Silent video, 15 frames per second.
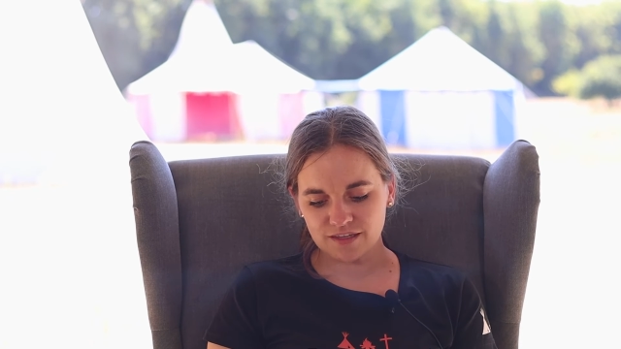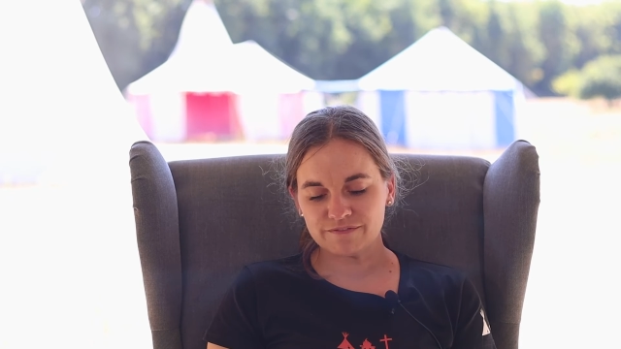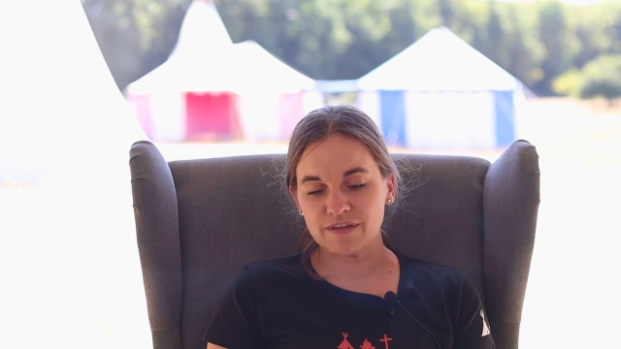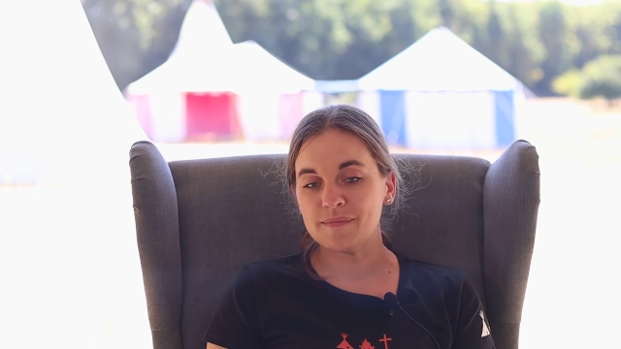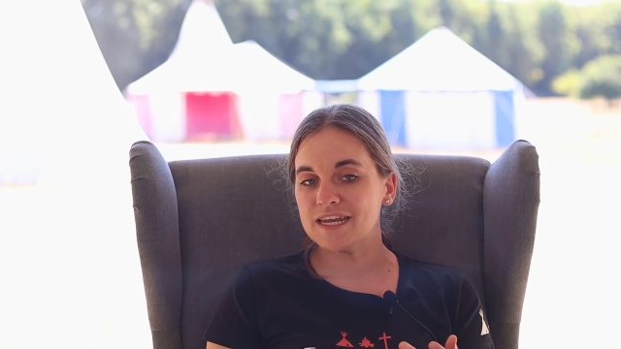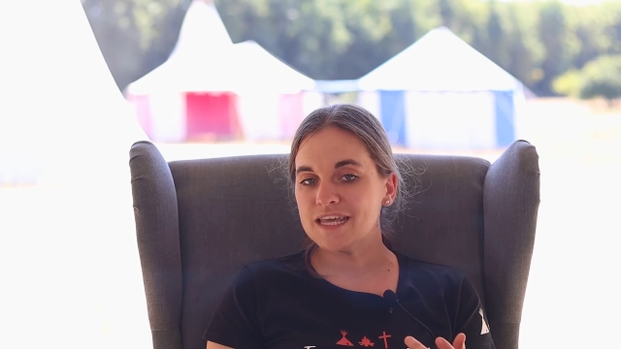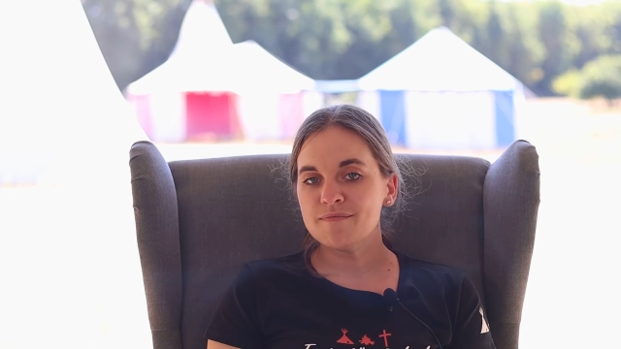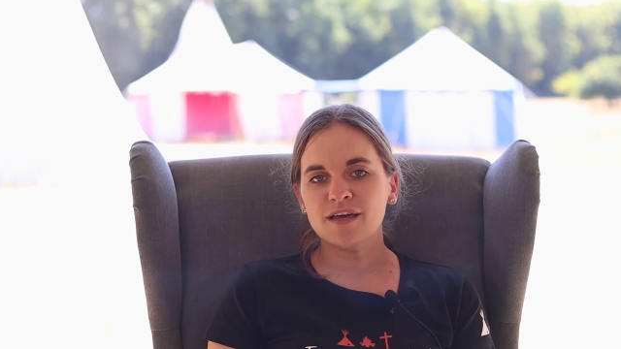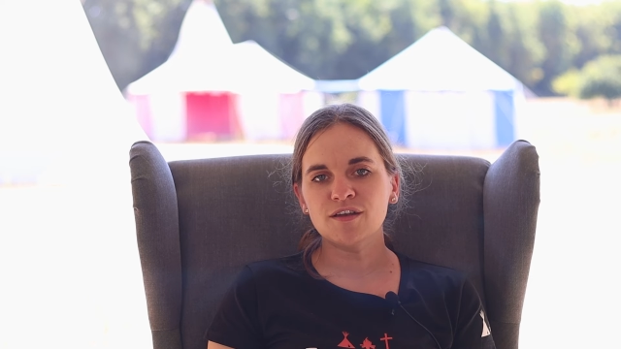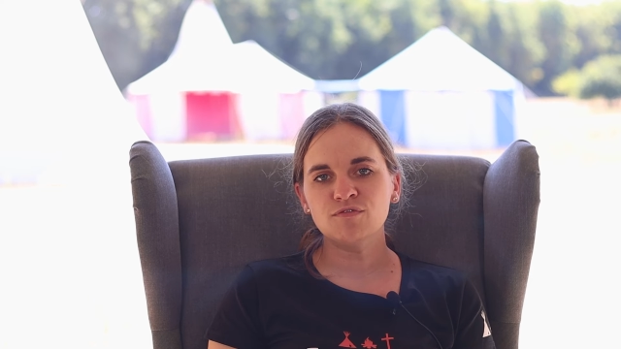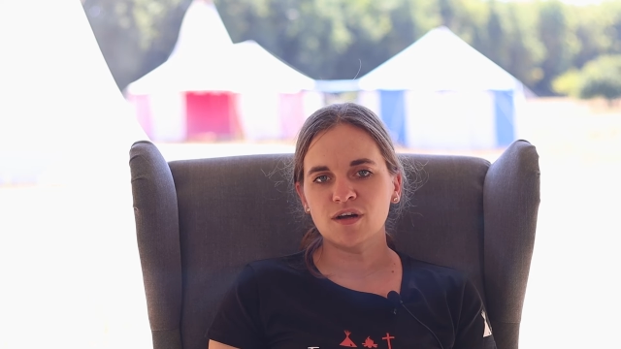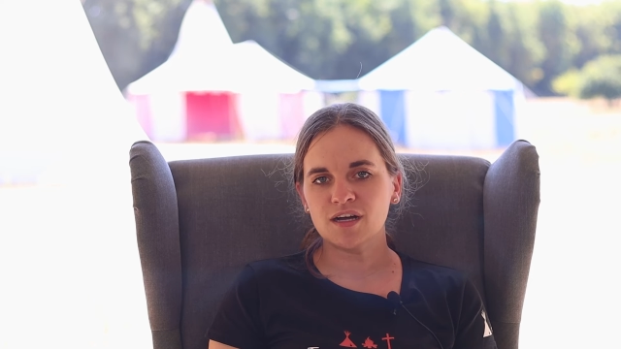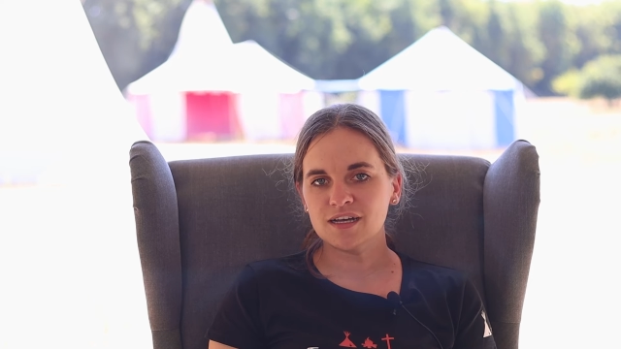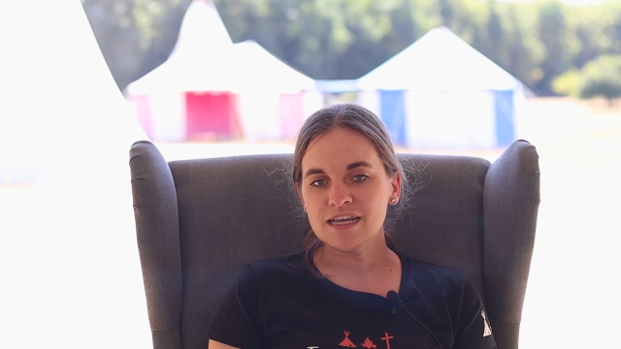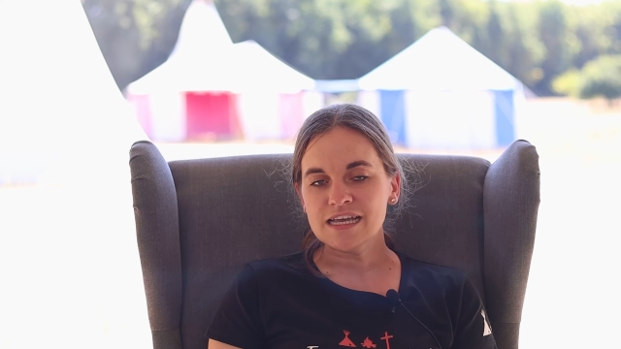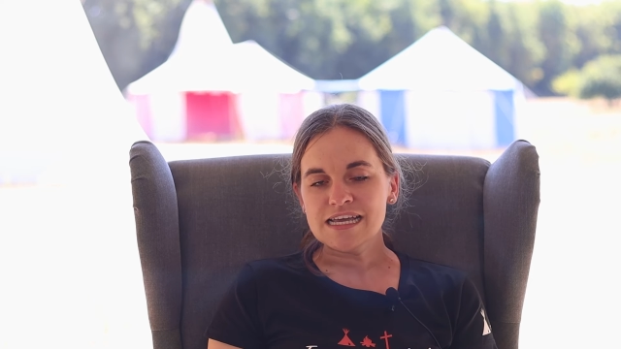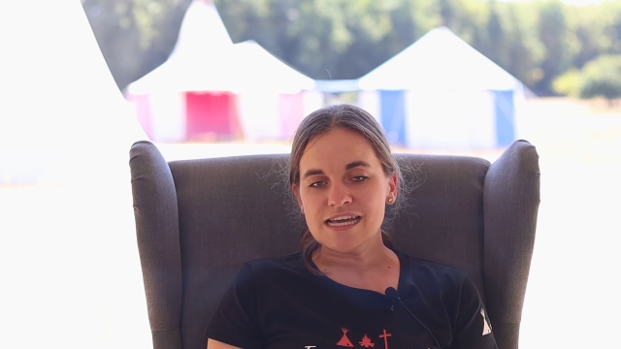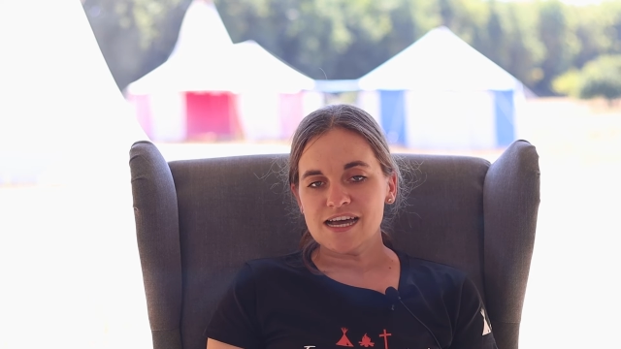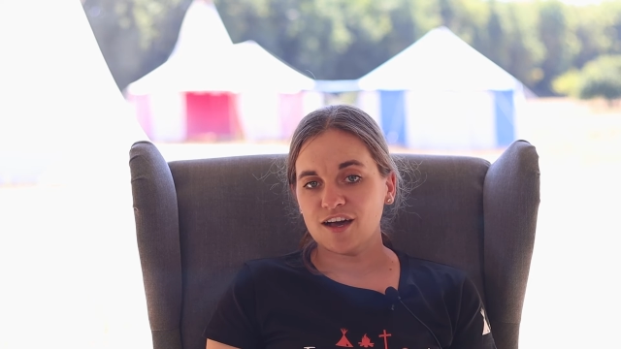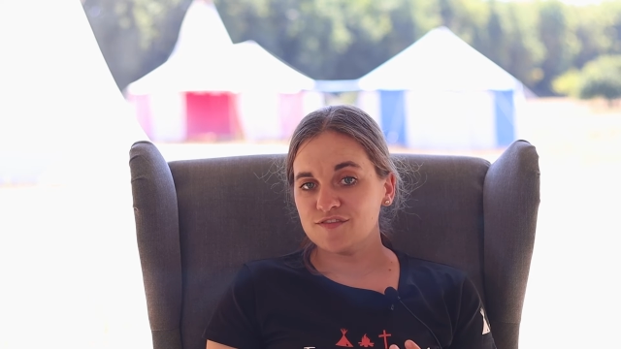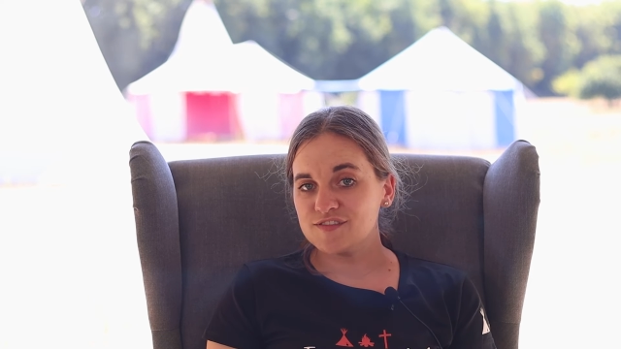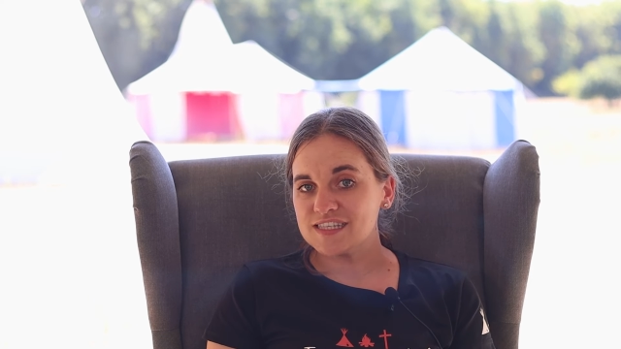Wenn man immer nur
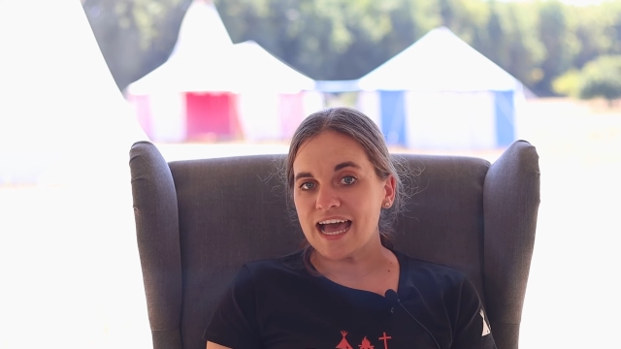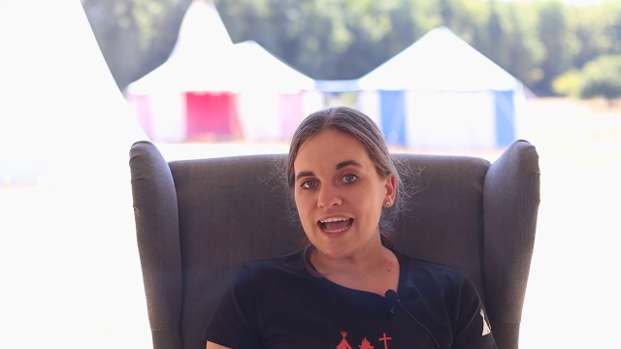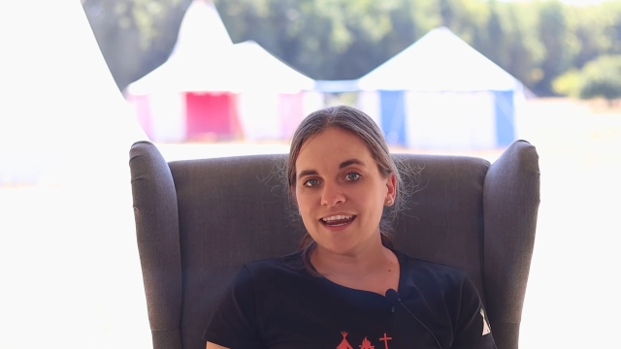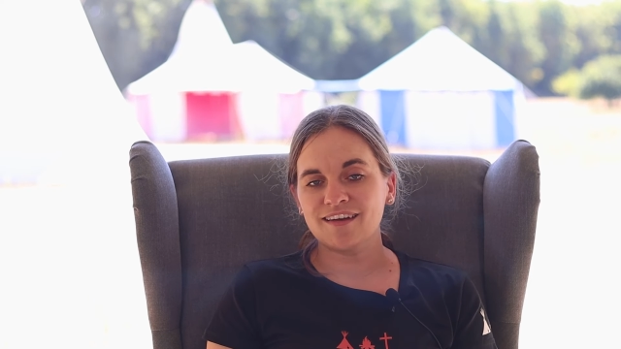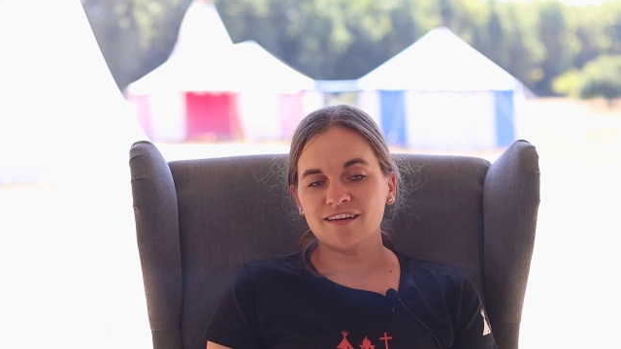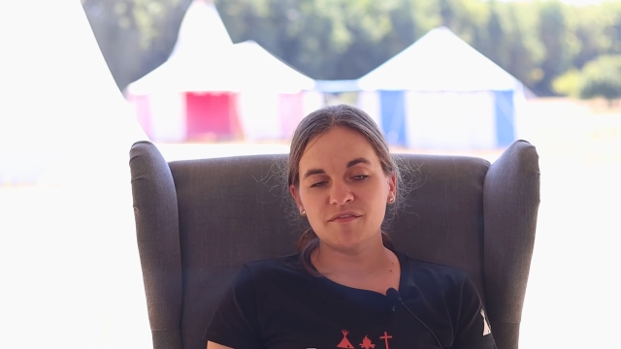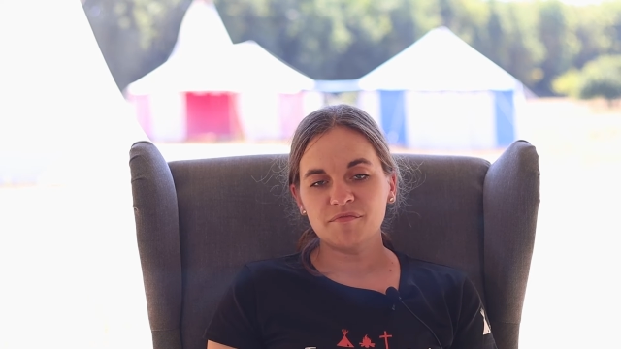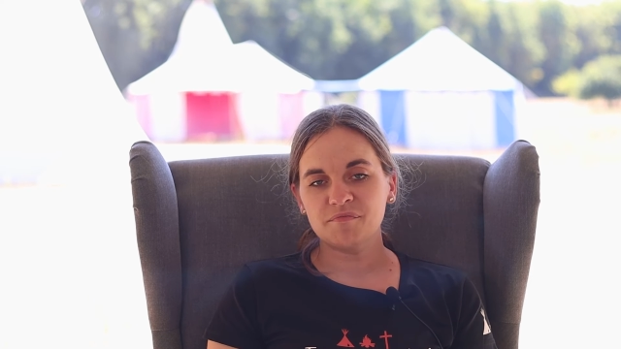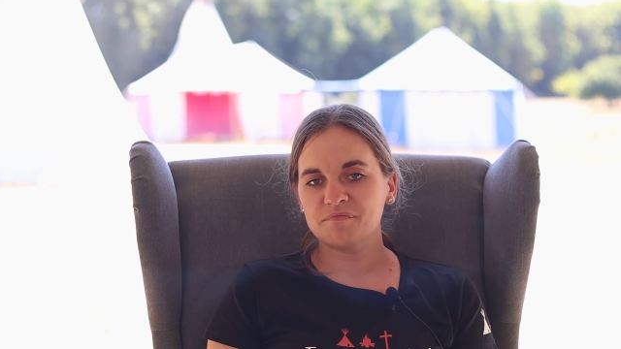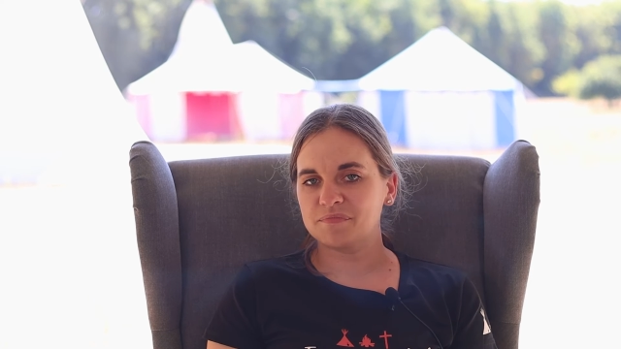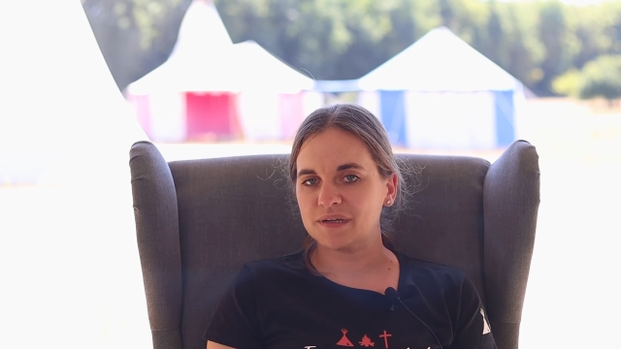auf seinen